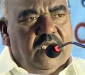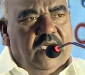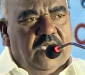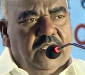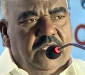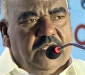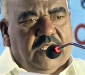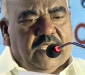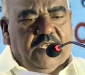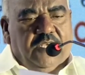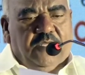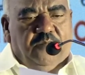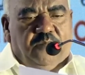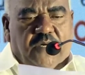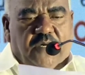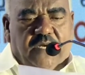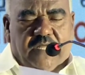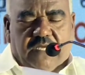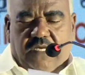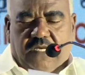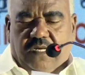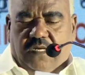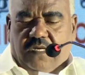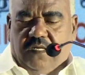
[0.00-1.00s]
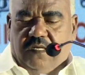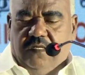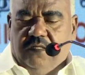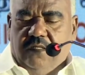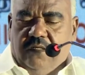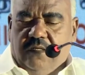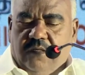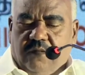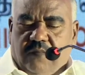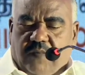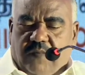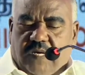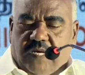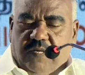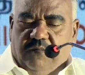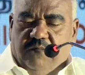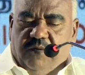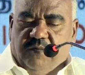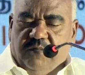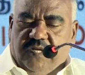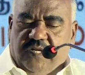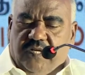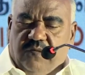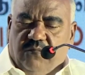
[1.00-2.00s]
அந்த அடிப்படையில்
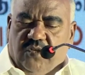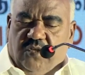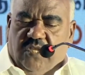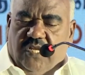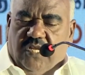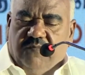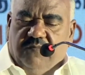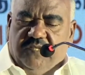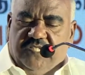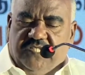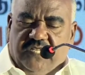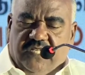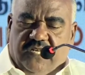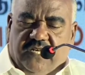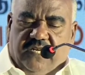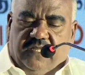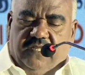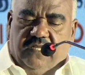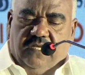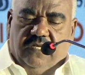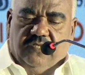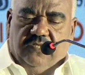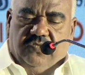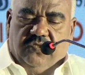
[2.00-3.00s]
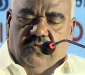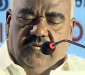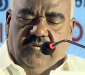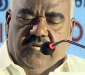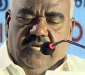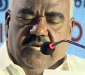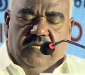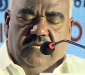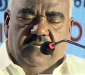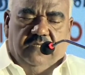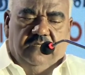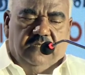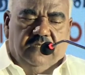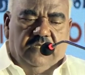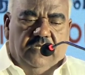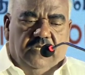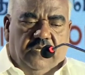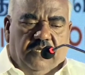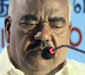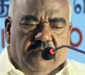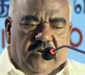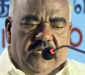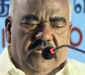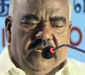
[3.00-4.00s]
மாண்புமிகு முதலமைச்சரிடத்தில் சொன்னேன்
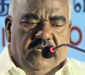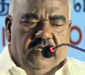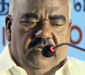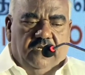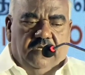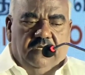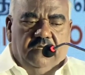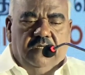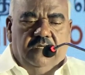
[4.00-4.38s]
இந்த மாதிரி